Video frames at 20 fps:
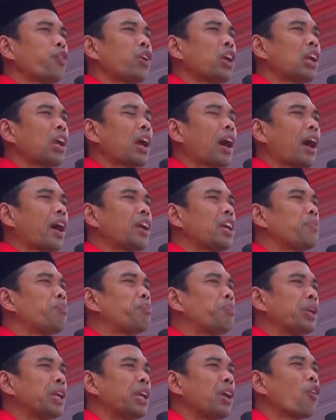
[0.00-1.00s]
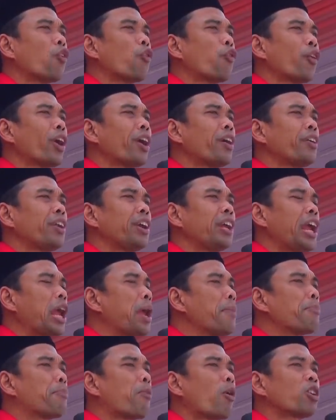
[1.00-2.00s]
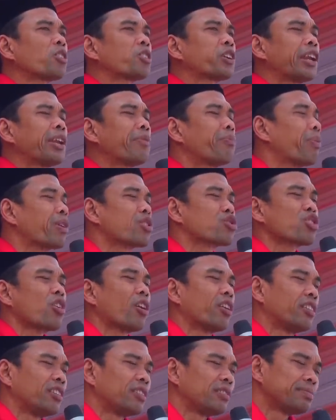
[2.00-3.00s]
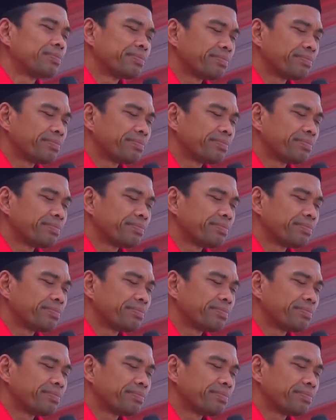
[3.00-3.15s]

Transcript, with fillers: VIP very important person